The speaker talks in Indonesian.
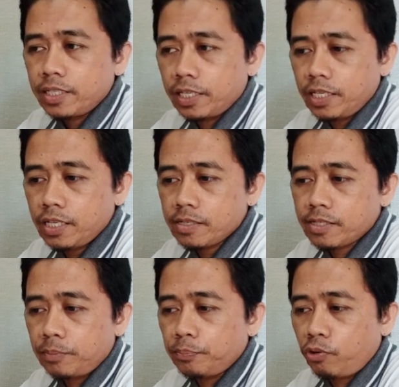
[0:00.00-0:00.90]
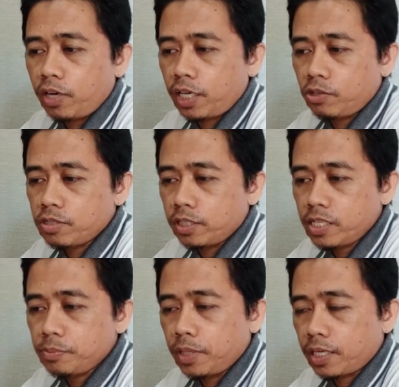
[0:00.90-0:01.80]
Jadi, sum produk itu sendiri
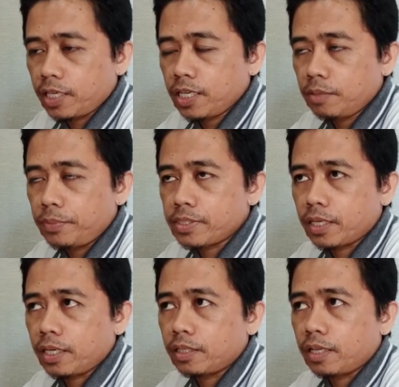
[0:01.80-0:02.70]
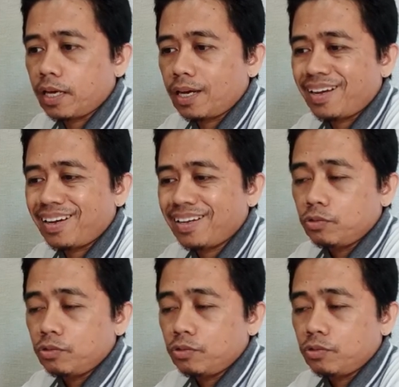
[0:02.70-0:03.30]
sebenarnya bisa kita